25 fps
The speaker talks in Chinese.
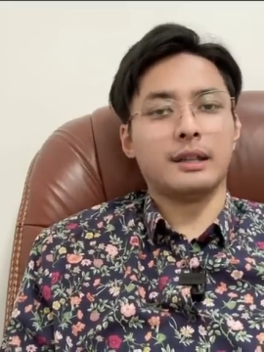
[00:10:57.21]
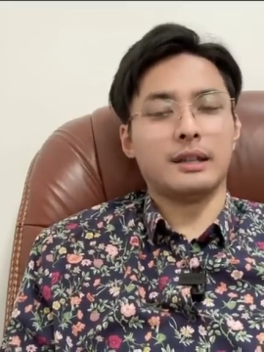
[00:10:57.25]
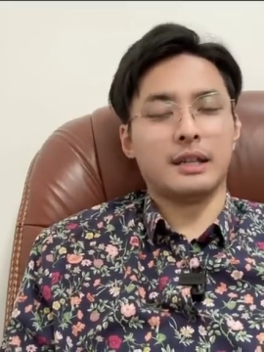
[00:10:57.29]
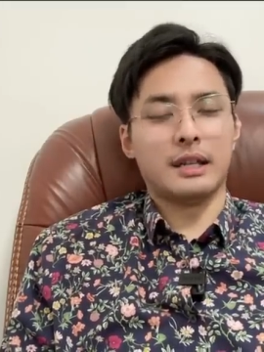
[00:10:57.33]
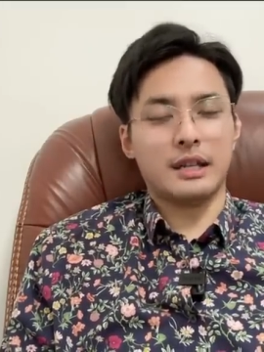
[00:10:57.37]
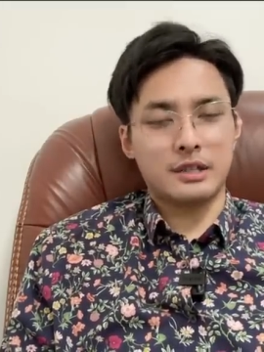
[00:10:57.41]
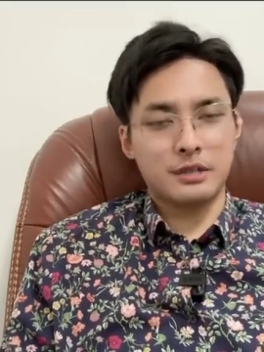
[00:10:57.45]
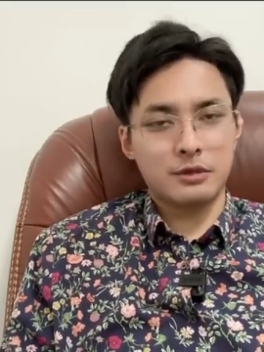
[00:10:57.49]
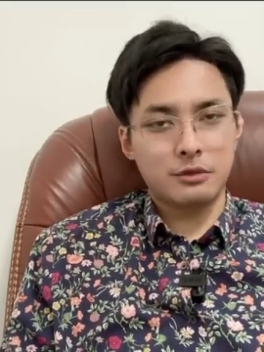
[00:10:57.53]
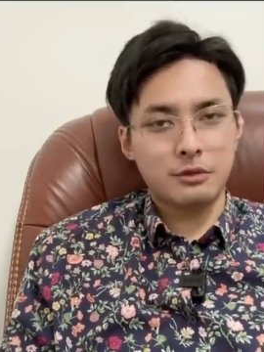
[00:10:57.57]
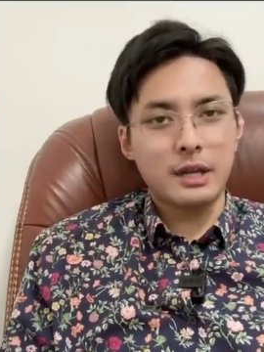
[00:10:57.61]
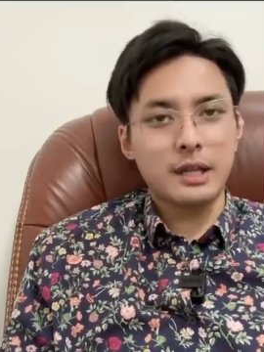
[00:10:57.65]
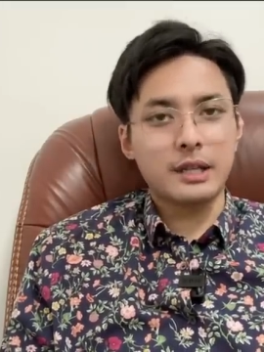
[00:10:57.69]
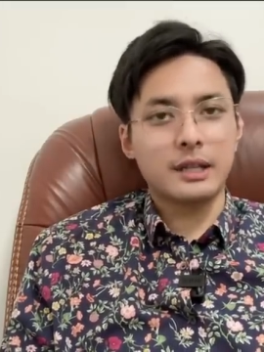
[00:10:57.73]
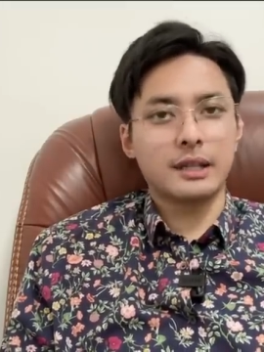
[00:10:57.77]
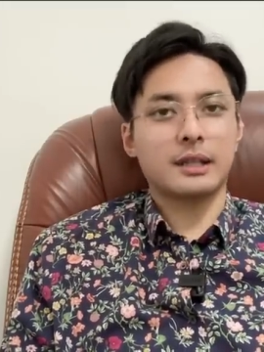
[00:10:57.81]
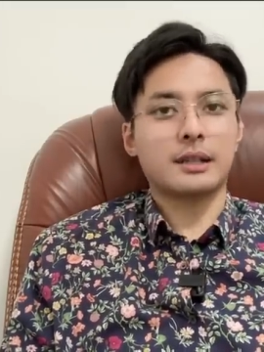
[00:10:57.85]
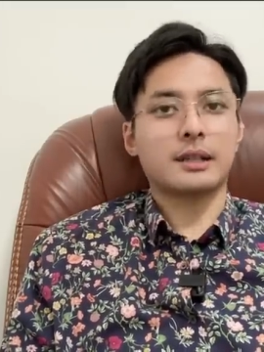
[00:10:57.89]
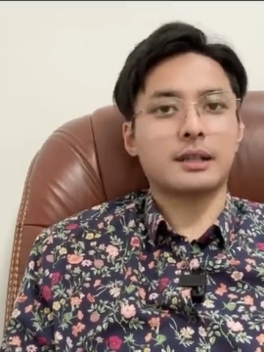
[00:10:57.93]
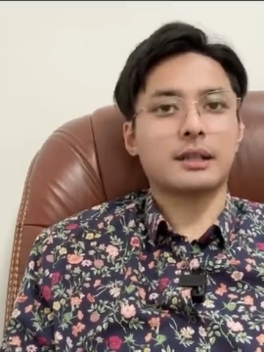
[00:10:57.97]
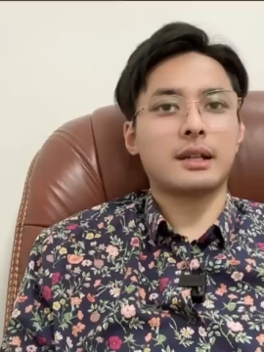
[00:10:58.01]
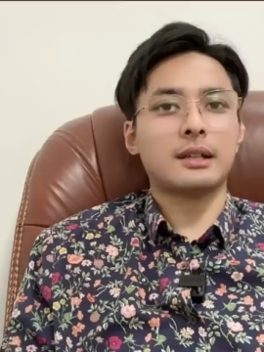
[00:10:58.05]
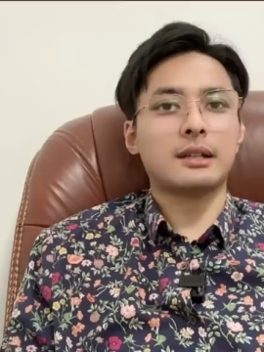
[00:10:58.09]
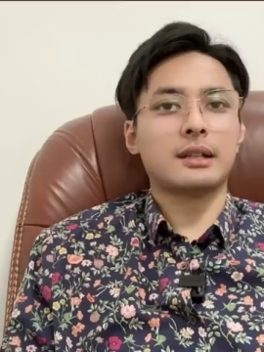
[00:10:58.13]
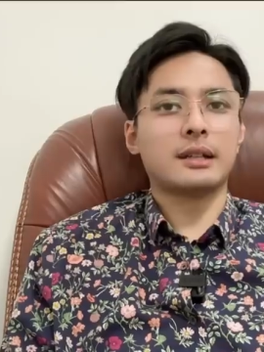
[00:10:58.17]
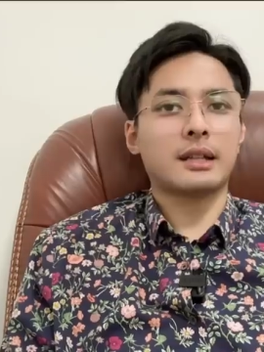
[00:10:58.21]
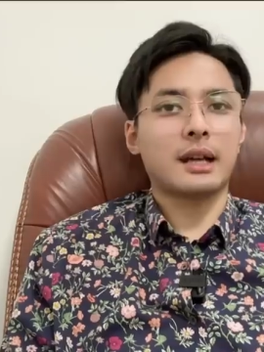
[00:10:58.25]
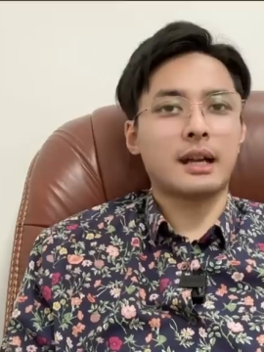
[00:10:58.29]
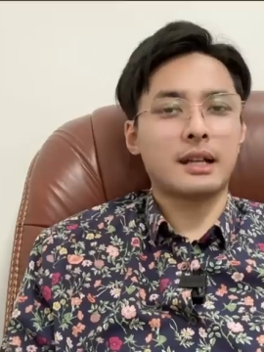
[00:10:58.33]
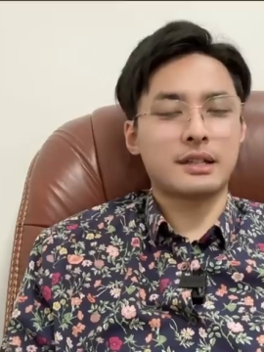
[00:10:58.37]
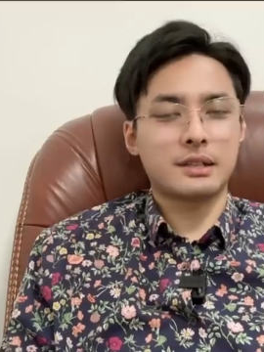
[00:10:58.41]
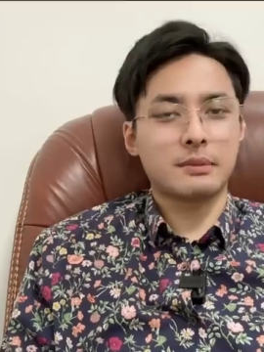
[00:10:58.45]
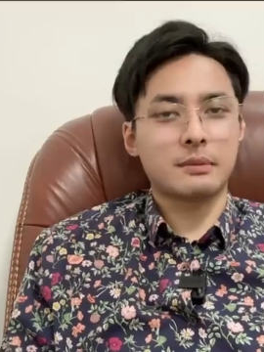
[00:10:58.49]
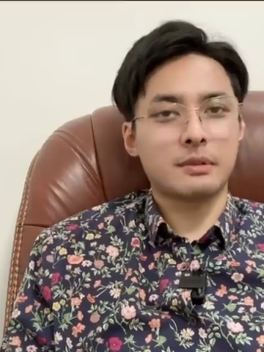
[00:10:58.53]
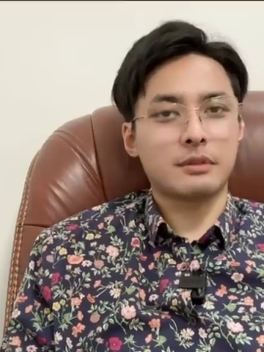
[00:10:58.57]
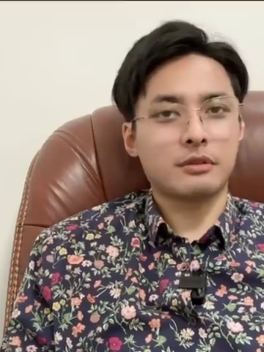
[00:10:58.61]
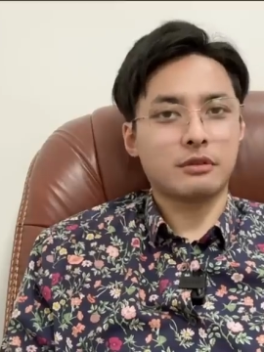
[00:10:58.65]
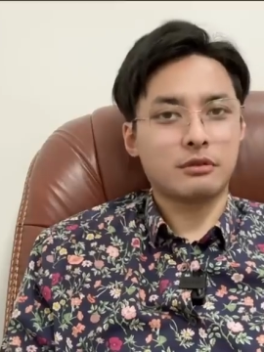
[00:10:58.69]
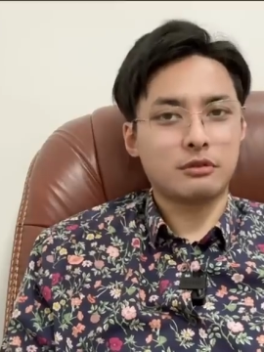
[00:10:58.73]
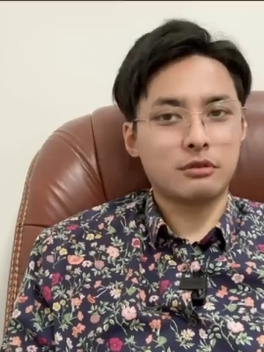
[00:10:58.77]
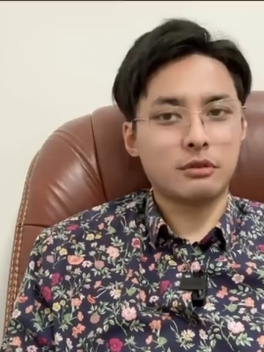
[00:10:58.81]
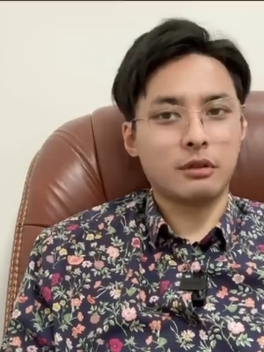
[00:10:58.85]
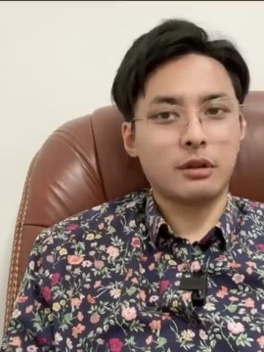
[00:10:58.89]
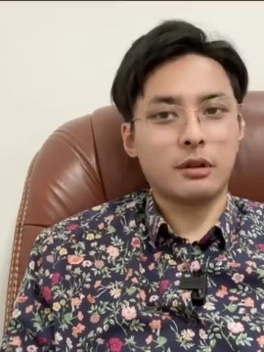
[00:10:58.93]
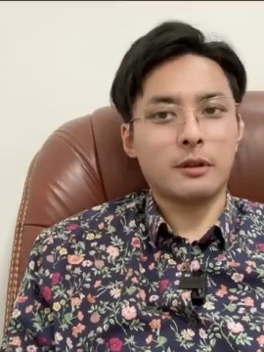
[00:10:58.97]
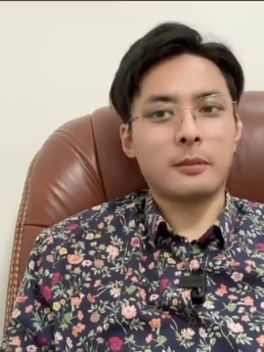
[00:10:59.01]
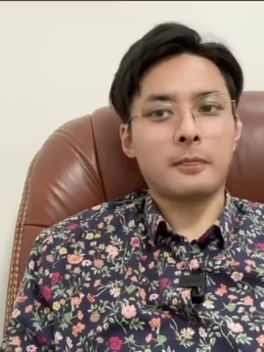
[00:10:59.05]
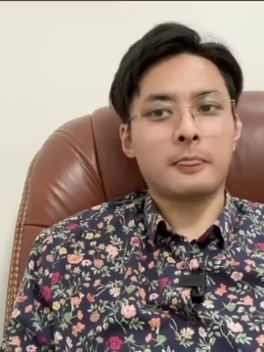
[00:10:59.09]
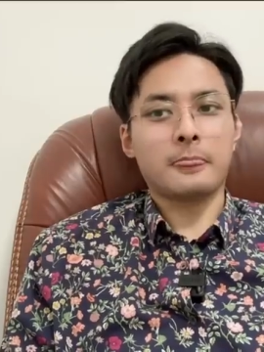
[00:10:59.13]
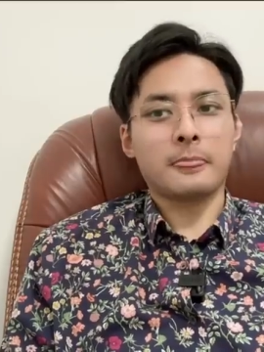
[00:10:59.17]
也是愿意跟着他这么去
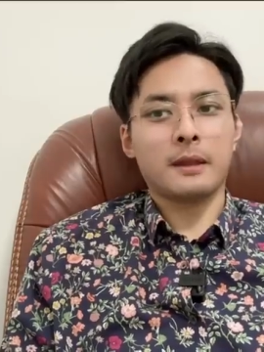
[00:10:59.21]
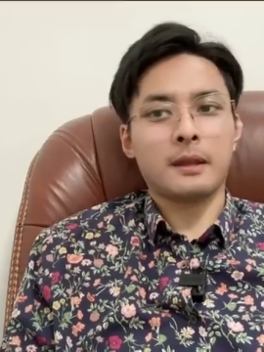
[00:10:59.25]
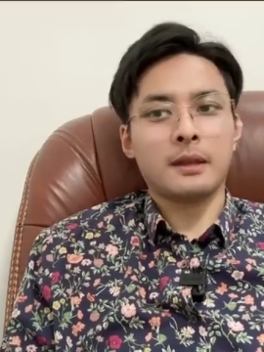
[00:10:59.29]
做。